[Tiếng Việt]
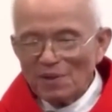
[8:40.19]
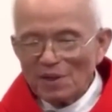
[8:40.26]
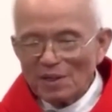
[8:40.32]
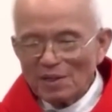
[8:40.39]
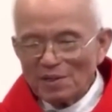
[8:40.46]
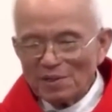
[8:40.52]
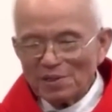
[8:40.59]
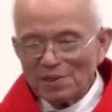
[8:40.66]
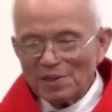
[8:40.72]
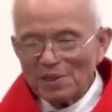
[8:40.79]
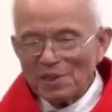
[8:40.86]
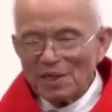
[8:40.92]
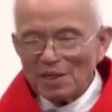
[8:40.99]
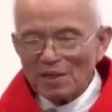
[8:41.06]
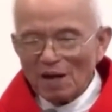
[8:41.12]
người
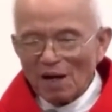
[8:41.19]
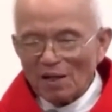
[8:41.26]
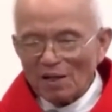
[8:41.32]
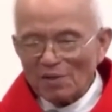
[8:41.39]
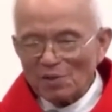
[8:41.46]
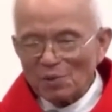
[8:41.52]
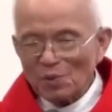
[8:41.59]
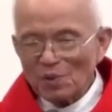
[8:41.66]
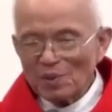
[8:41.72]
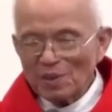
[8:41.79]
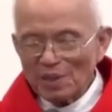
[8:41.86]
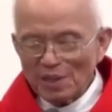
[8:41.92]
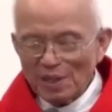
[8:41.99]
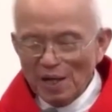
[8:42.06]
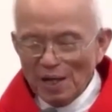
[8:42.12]
cần Chúa
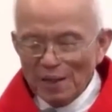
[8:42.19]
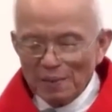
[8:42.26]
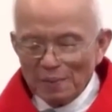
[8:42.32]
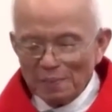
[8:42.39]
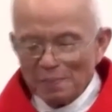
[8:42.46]
nhìn đến.